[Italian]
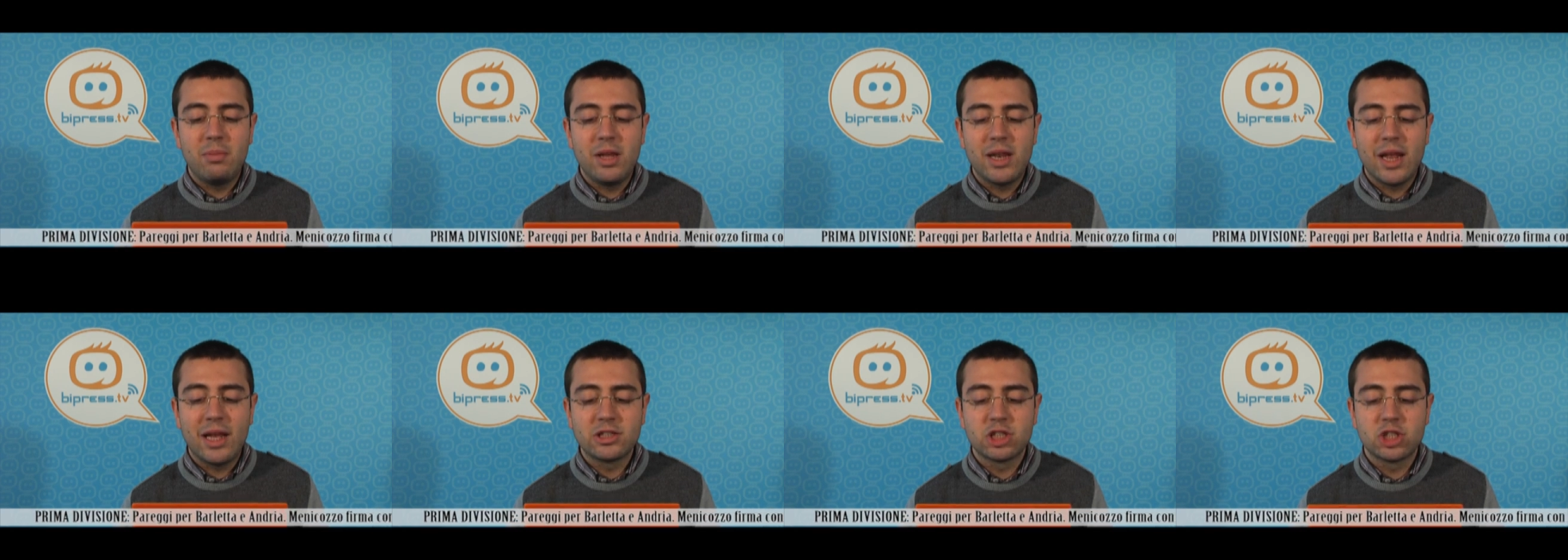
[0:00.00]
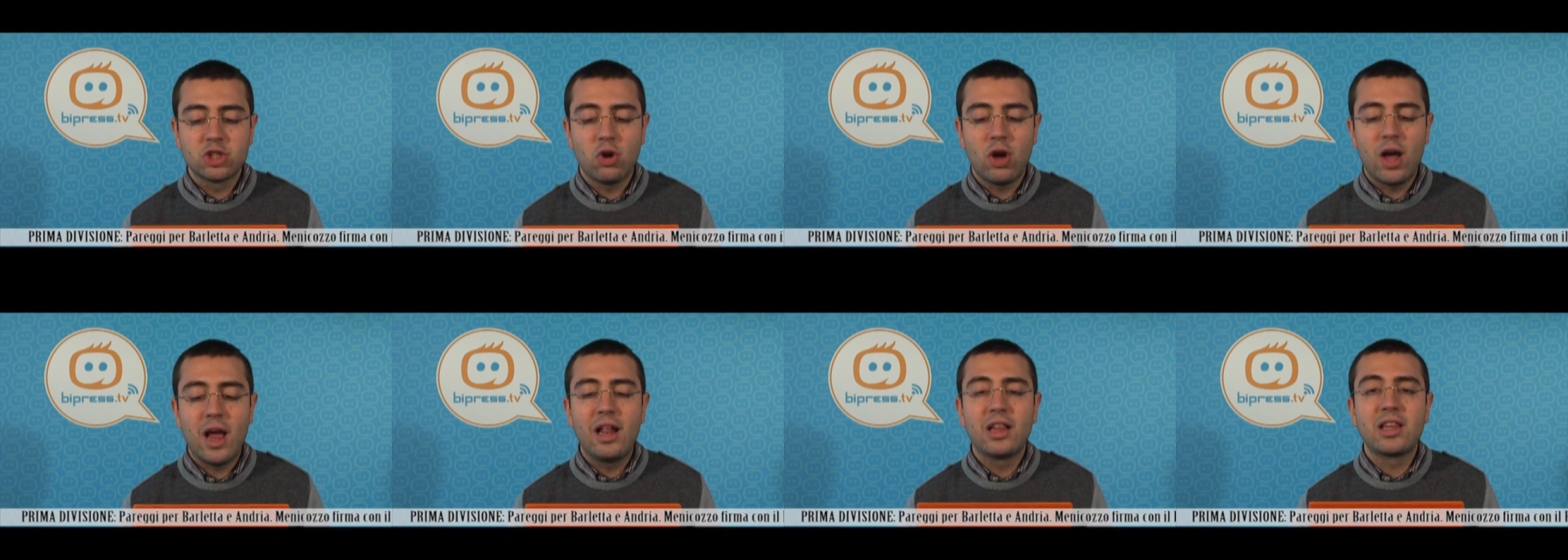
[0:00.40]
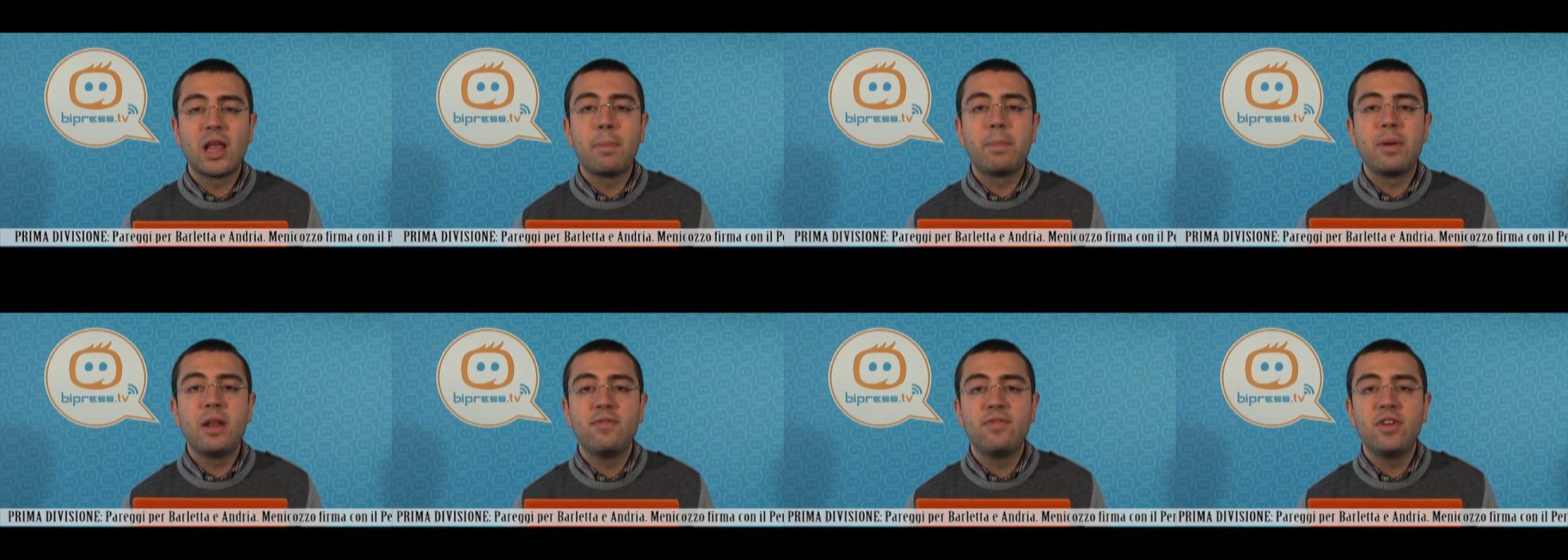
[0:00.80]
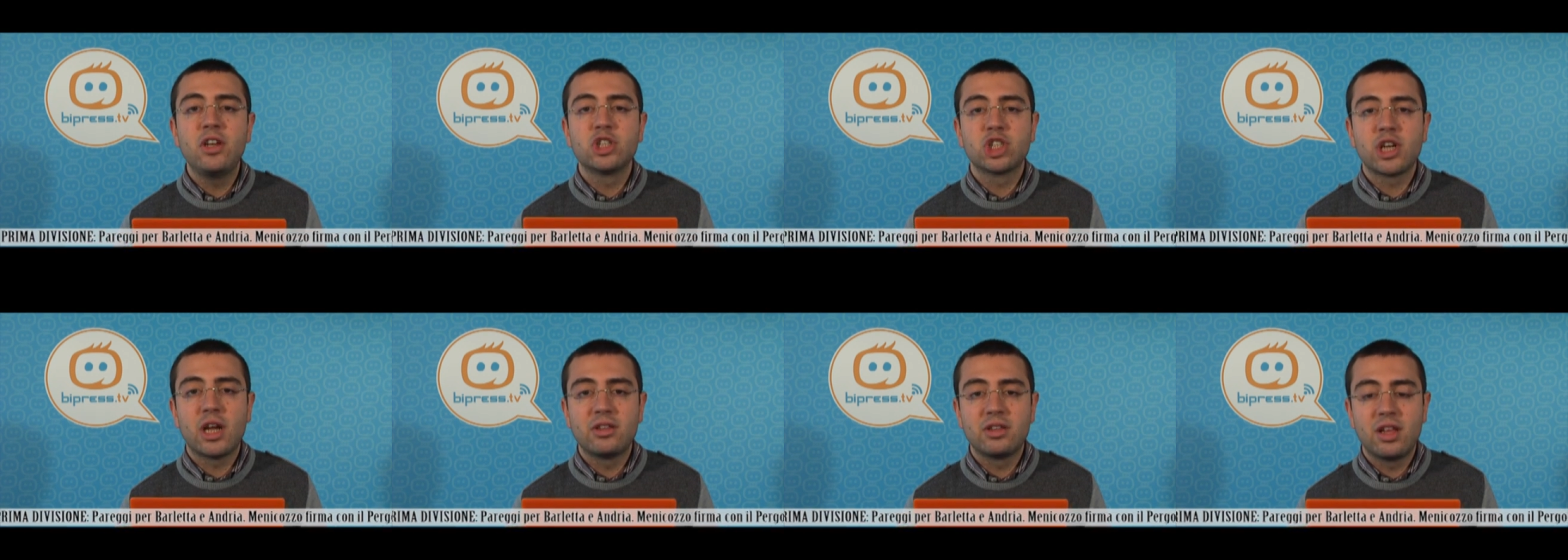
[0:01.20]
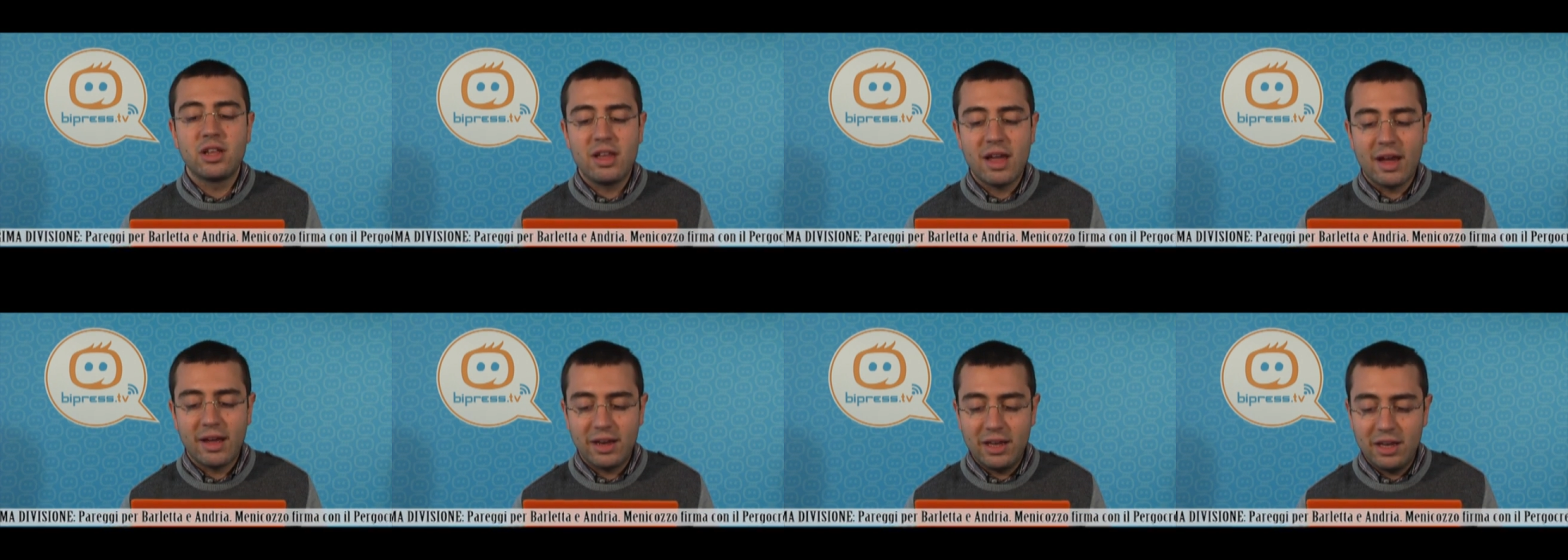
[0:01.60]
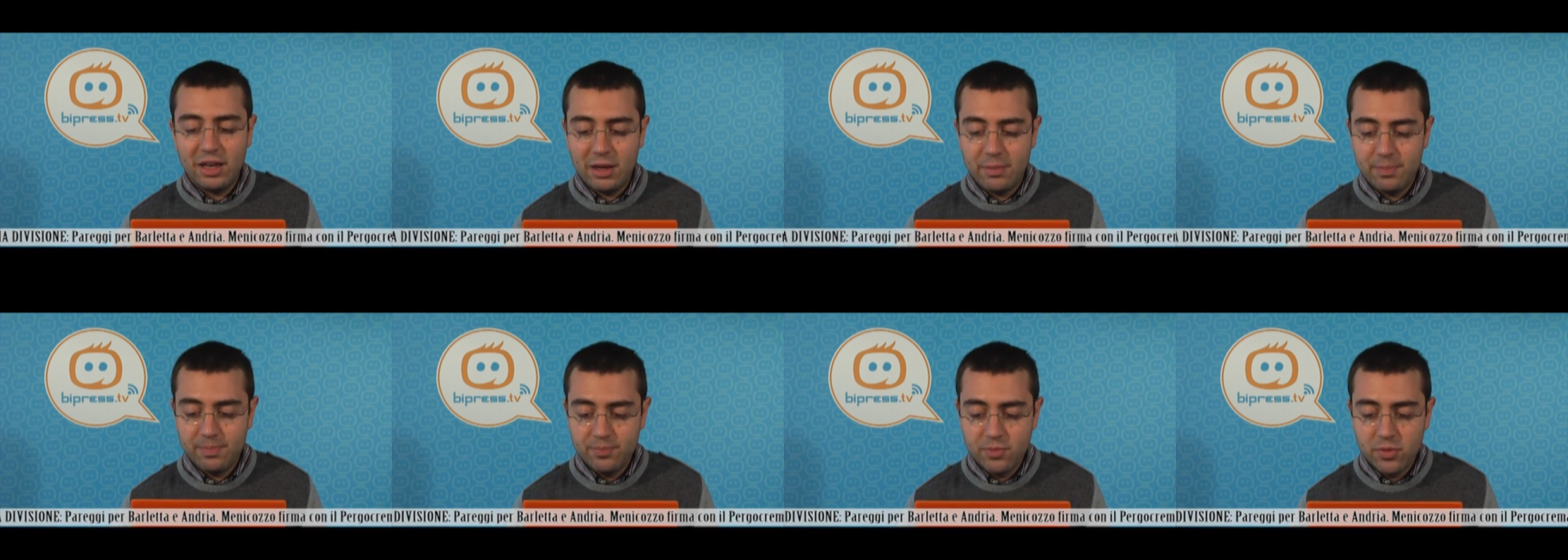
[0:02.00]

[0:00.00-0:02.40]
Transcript: Minesso e il tapping vincente di Arini.